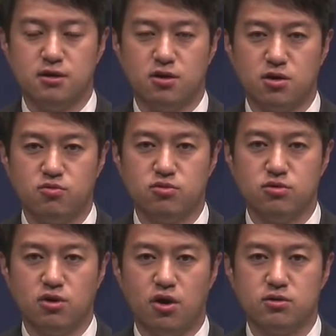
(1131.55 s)

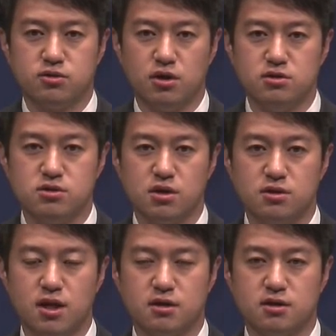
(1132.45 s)
여러분 어떤
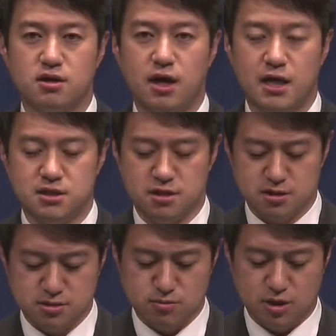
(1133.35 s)
선택을
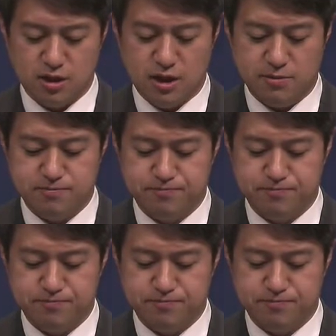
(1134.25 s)
하시겠습니까?